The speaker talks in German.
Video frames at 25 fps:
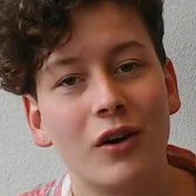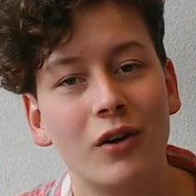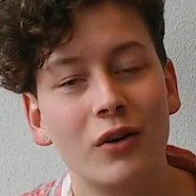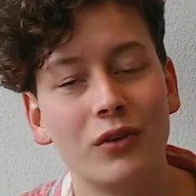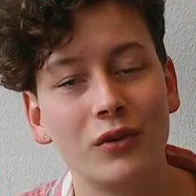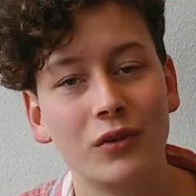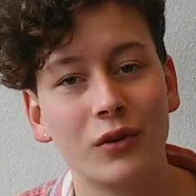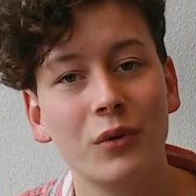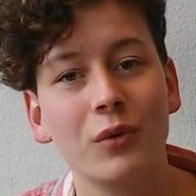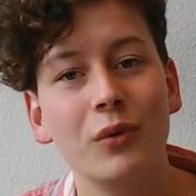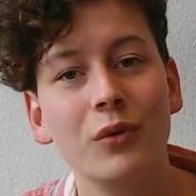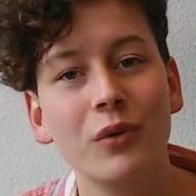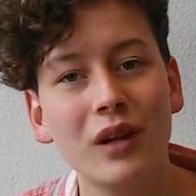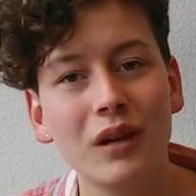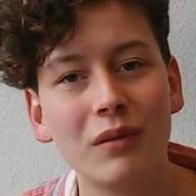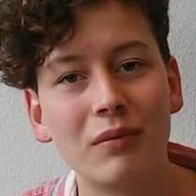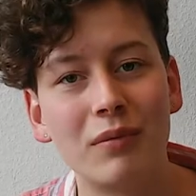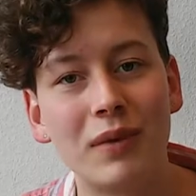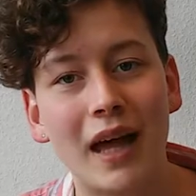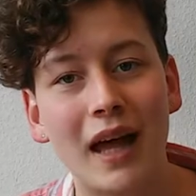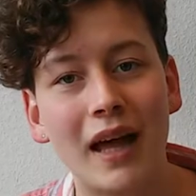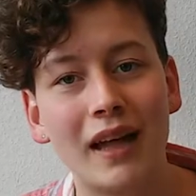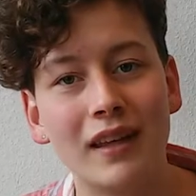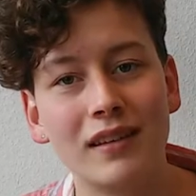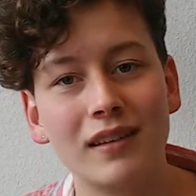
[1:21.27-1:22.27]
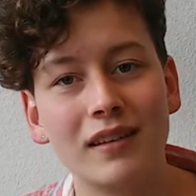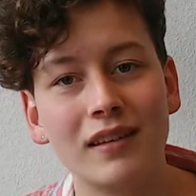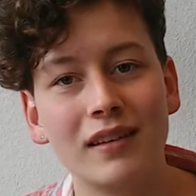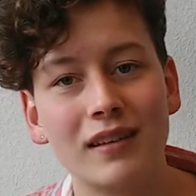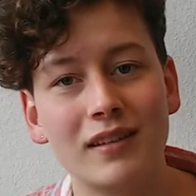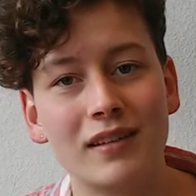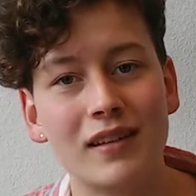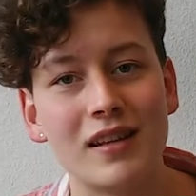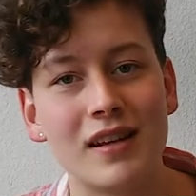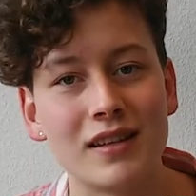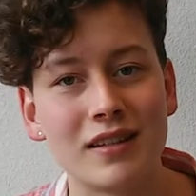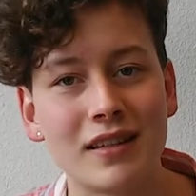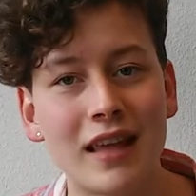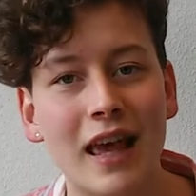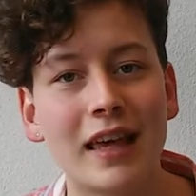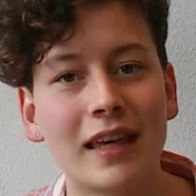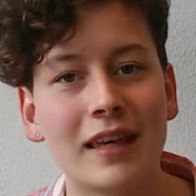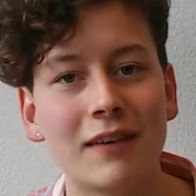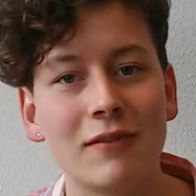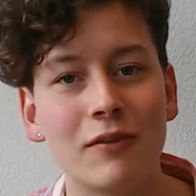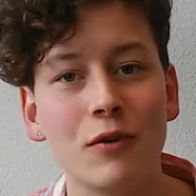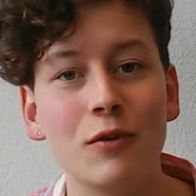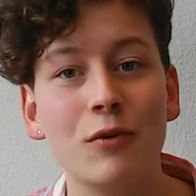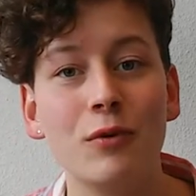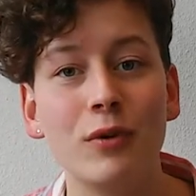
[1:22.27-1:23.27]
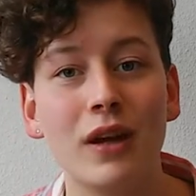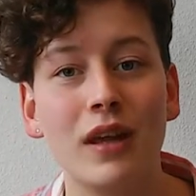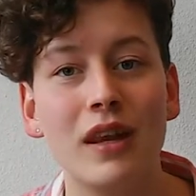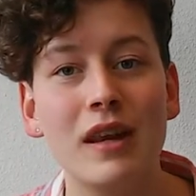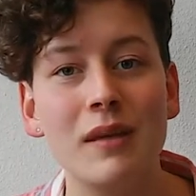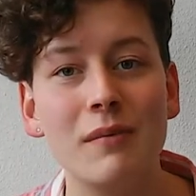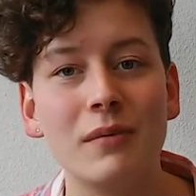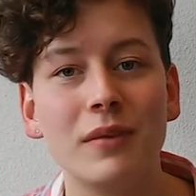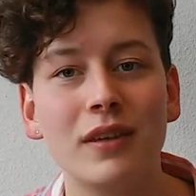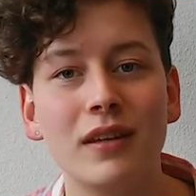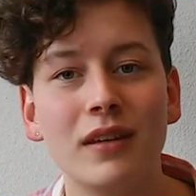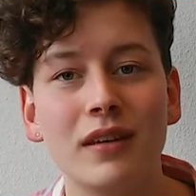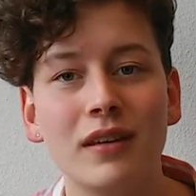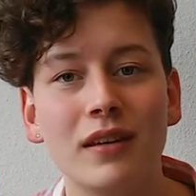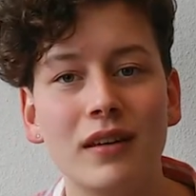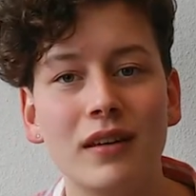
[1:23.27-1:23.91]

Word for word: Und ungeplant ist ja das gleiche wie ungeliebt.